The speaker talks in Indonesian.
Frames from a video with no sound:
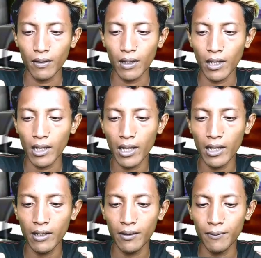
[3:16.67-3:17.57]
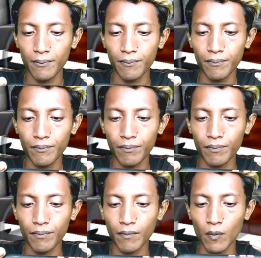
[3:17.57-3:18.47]
Oke. Okay.
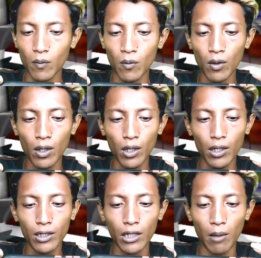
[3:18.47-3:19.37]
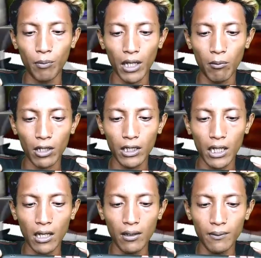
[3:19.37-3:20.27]
Wih, hampir nabrak
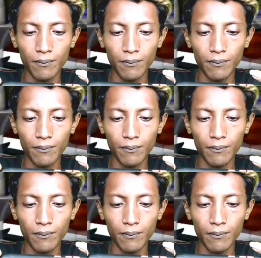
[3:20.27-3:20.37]
tiang.